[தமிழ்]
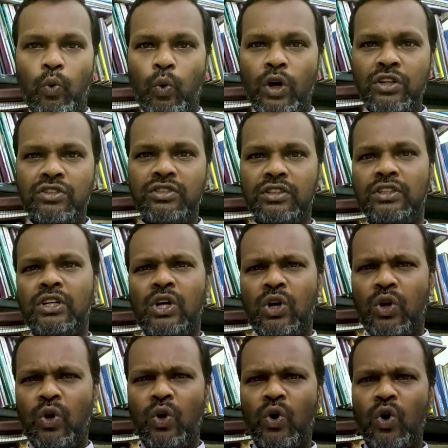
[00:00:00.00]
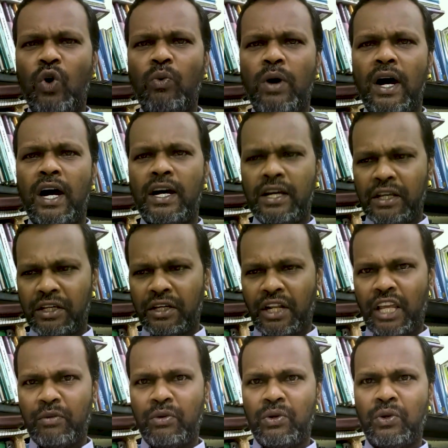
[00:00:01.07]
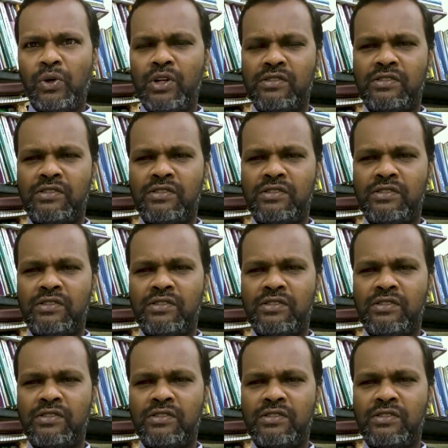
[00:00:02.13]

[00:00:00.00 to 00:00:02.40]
ஒன்று நோவா இறைவனோடு